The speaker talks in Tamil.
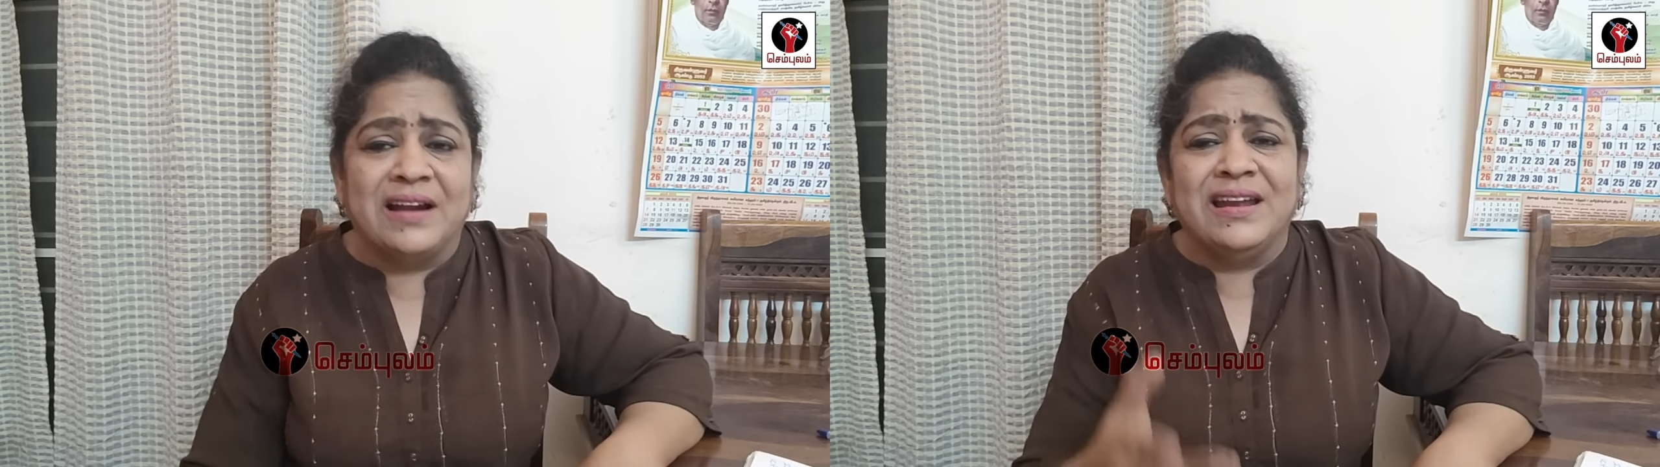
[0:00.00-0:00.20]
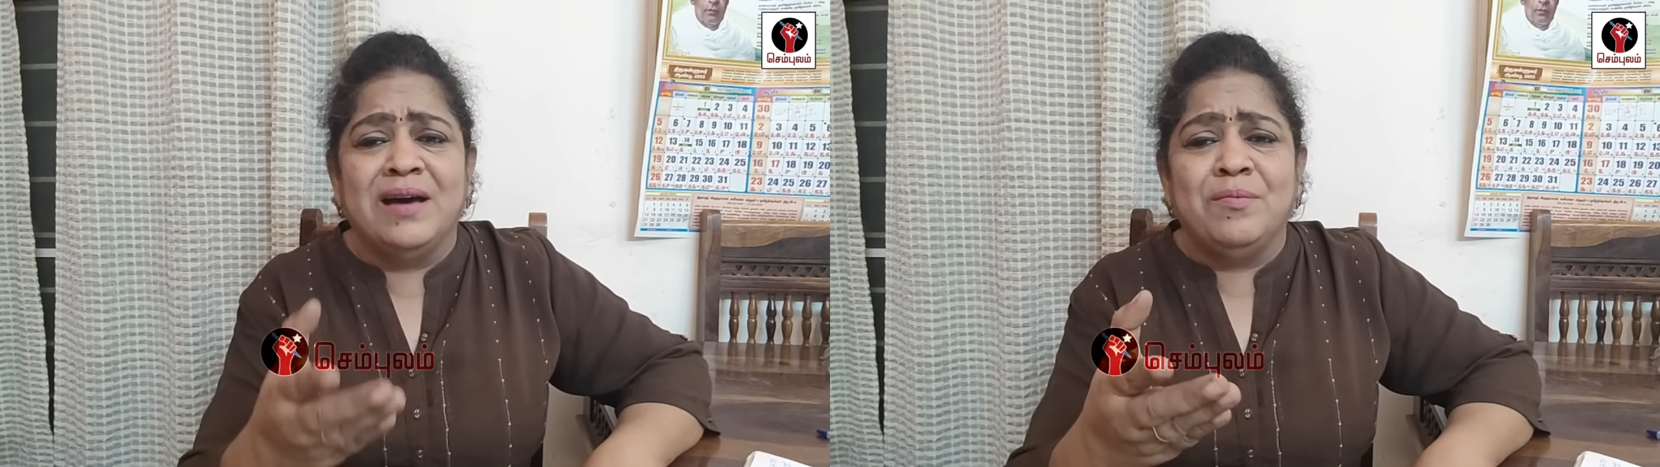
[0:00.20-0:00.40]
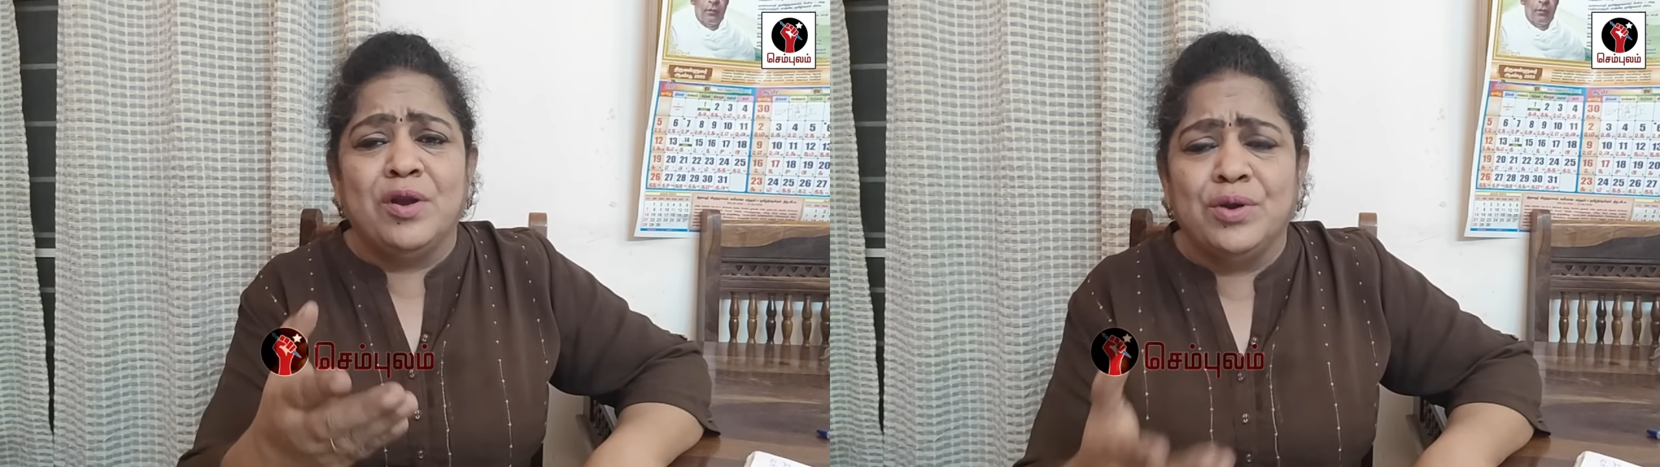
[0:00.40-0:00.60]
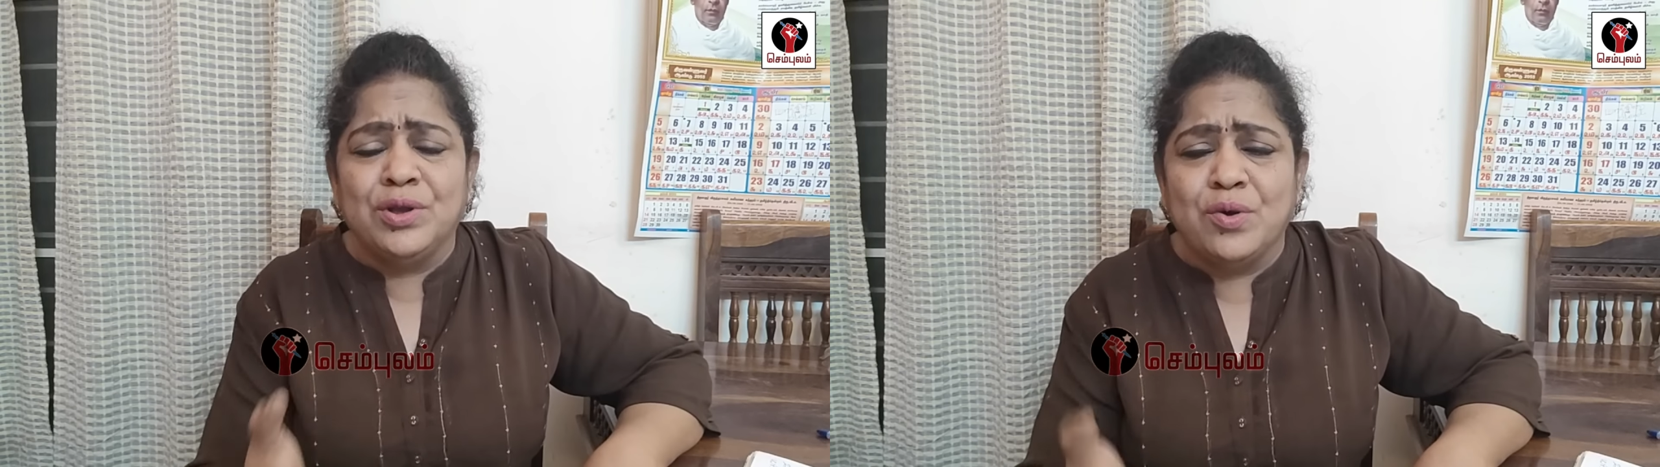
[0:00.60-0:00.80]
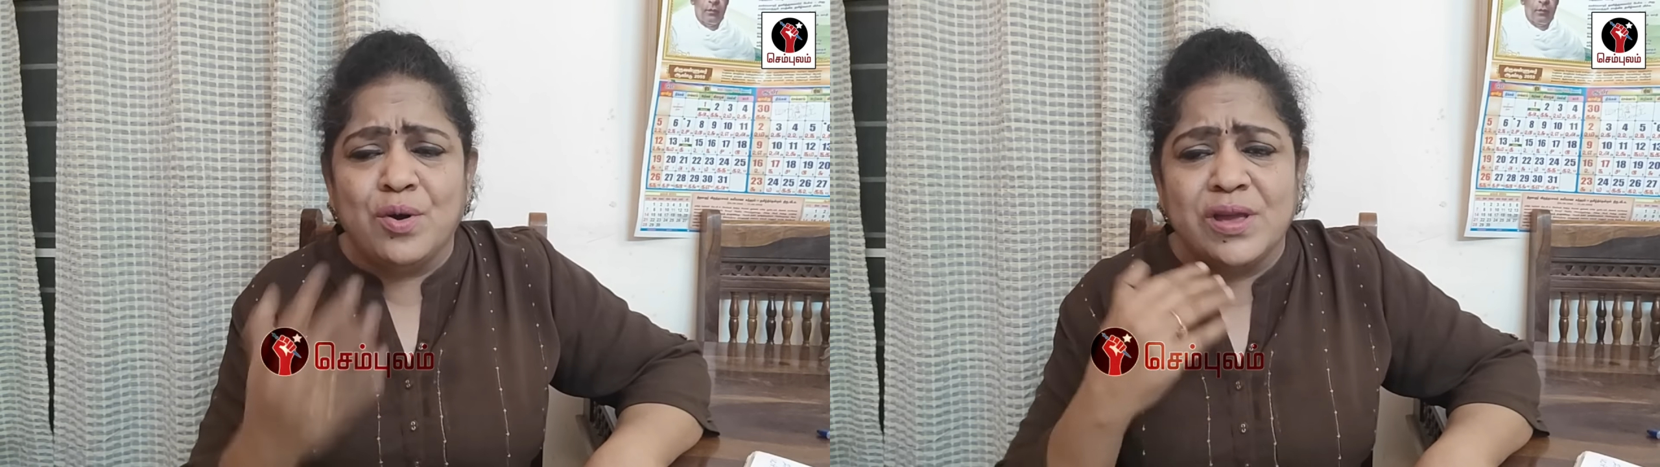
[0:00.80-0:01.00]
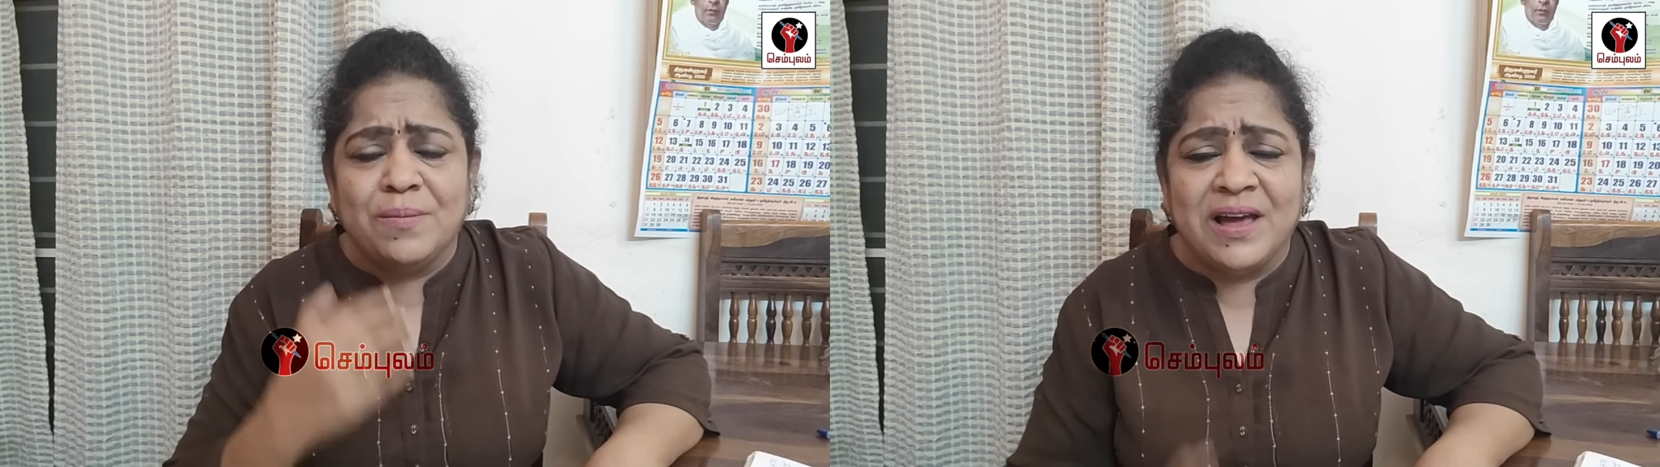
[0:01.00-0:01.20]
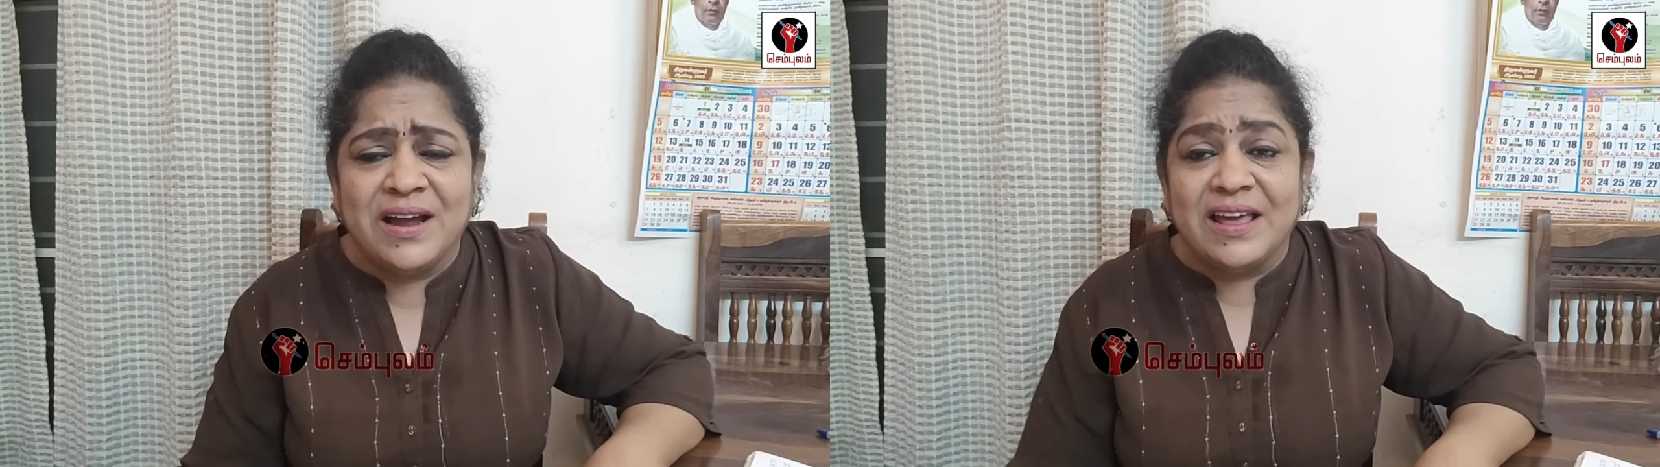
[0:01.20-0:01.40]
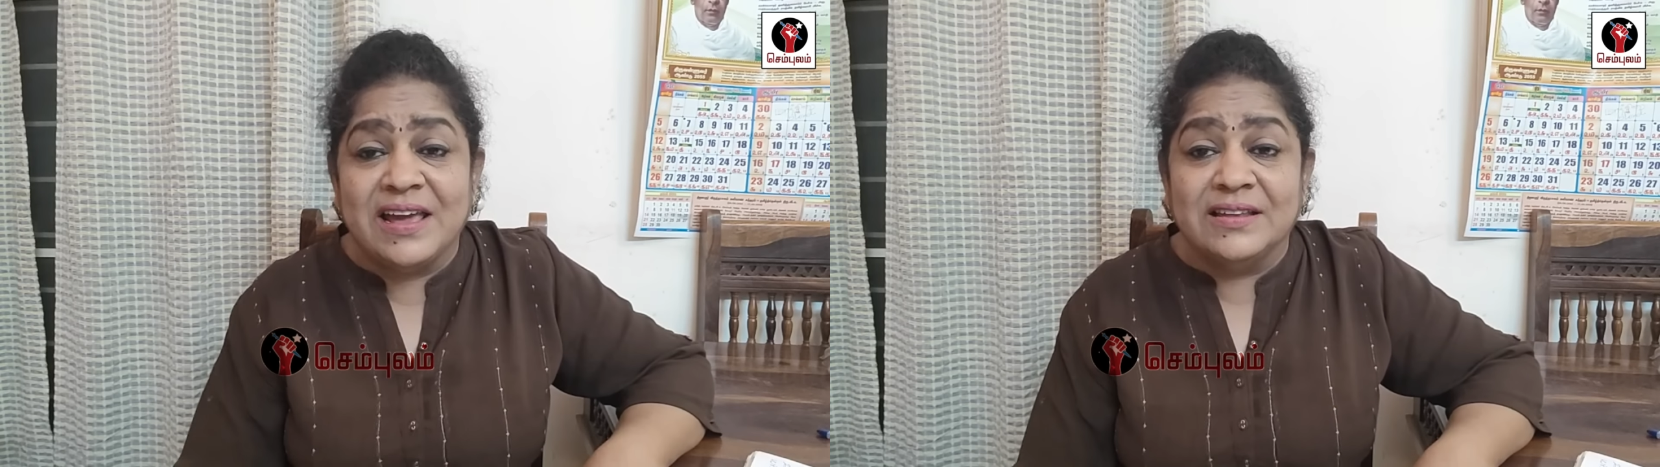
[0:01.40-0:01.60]
அண்ணாமலை ஒன்றும்
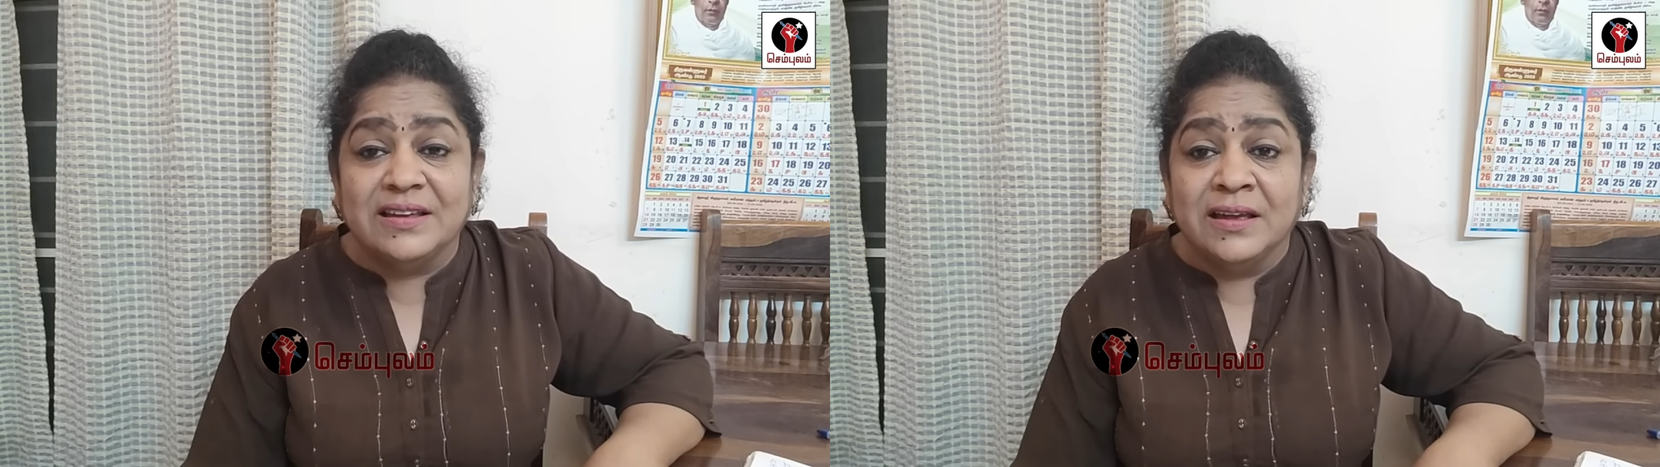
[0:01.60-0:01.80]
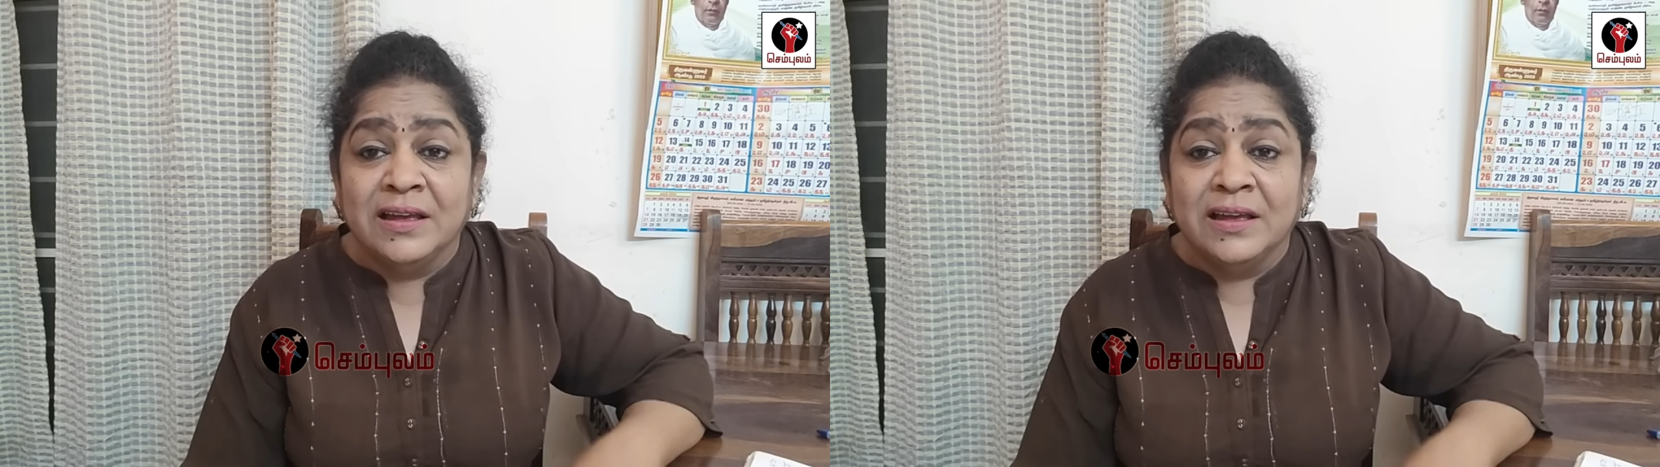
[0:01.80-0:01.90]
யோகியம்லாம் கிடையாது